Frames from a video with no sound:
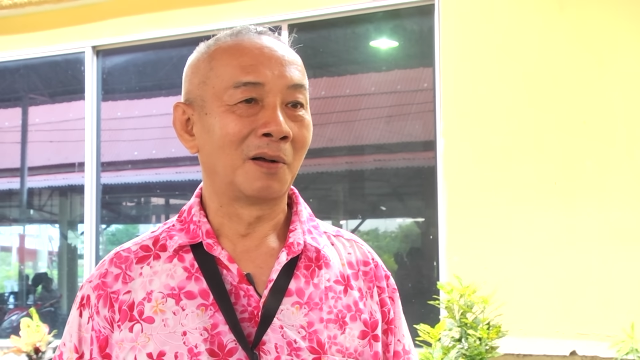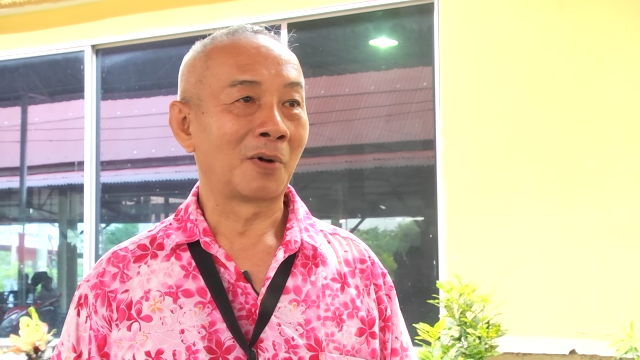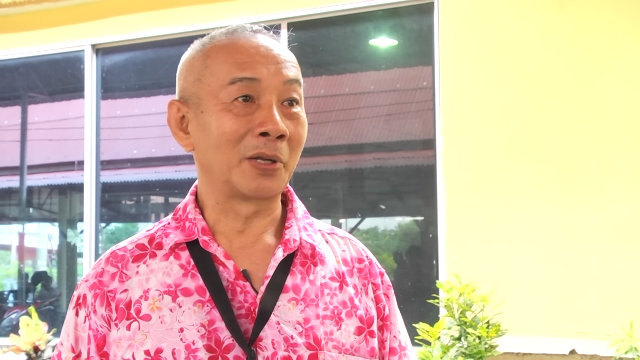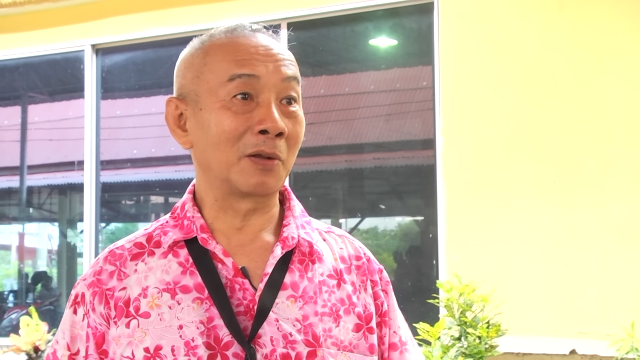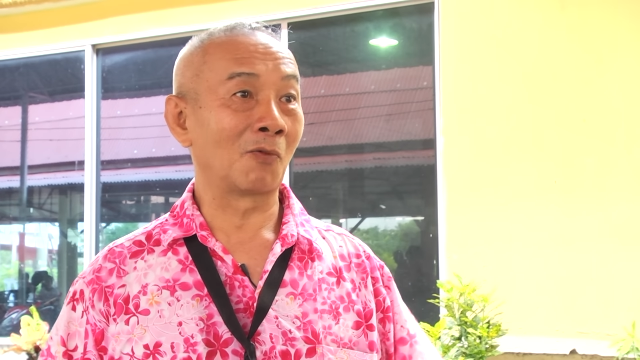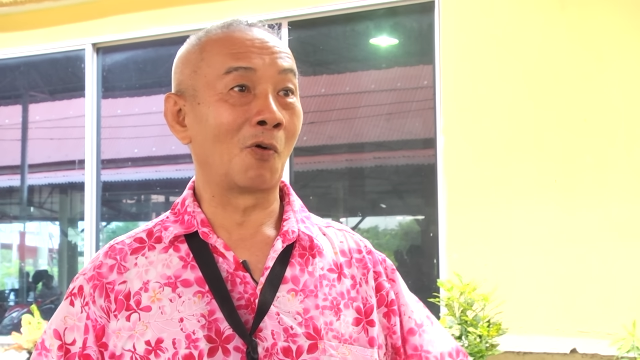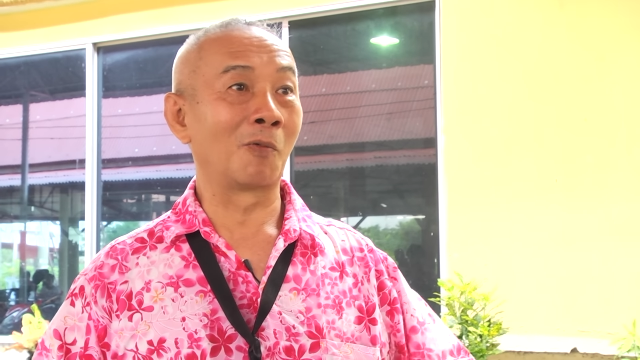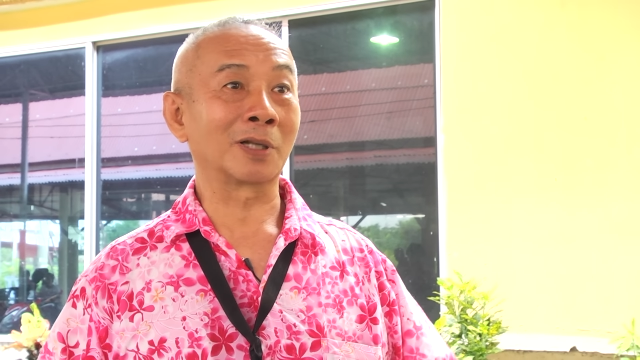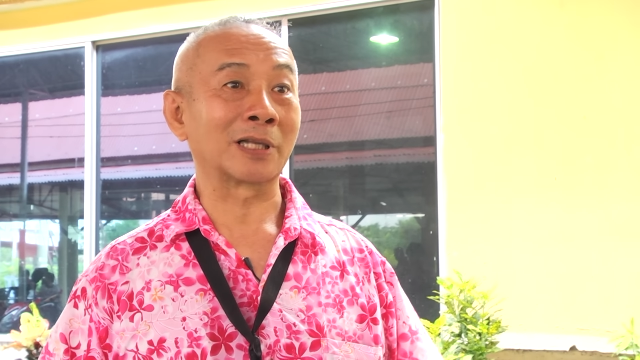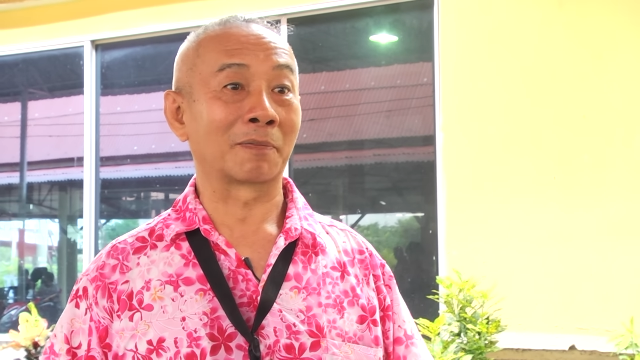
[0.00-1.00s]
ตอนนี้งง
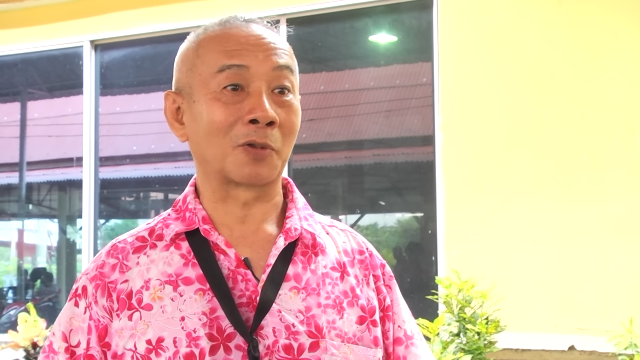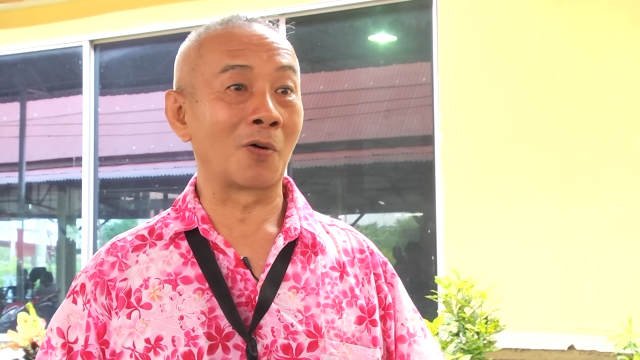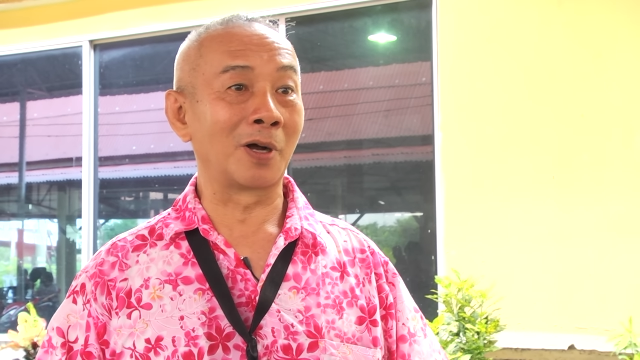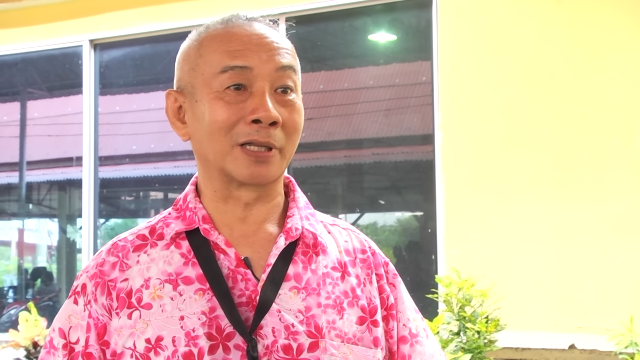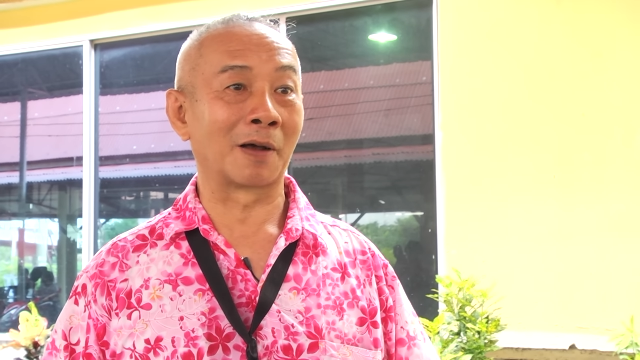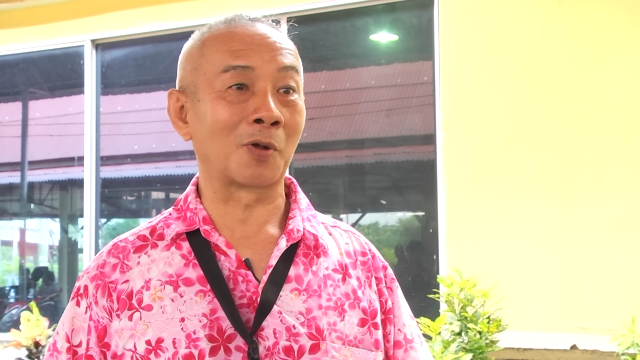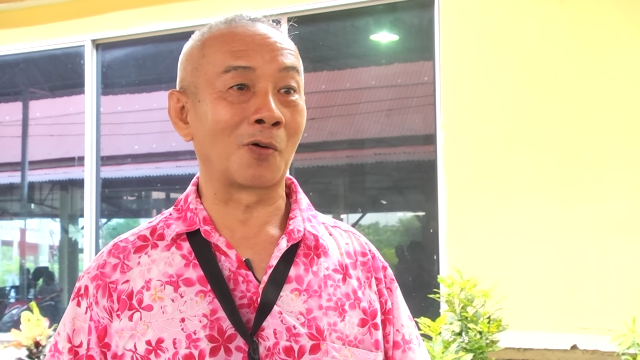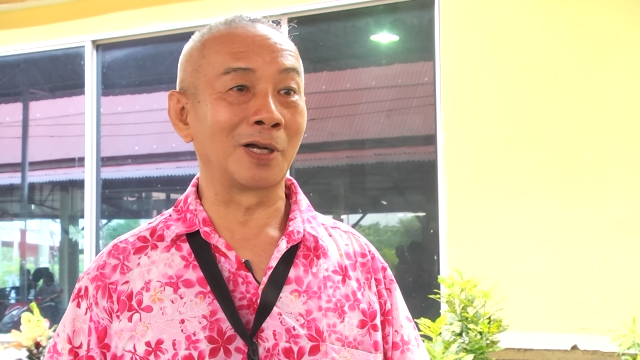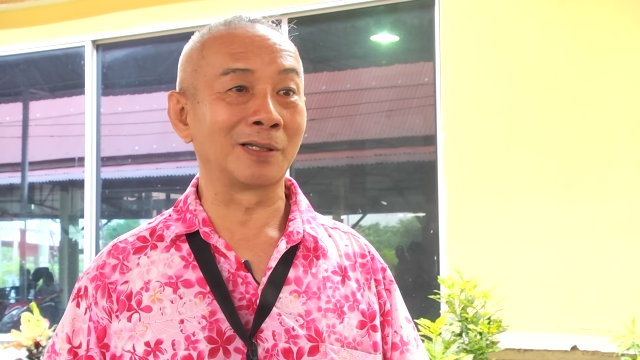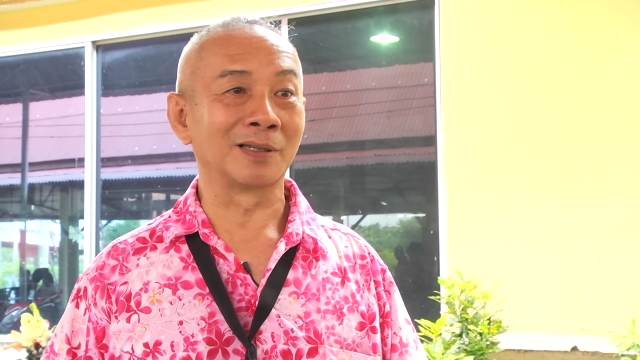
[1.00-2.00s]
ก็เติบโตขึ้นเติบโต
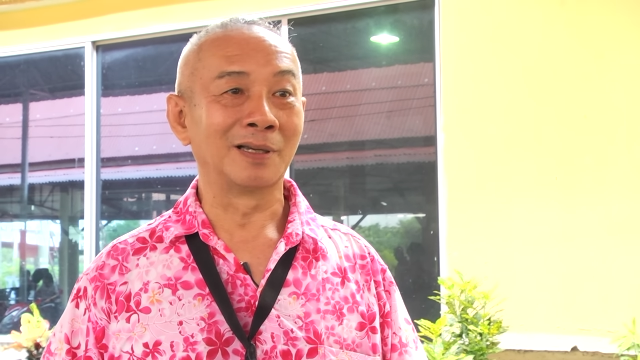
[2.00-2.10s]
ขึ้น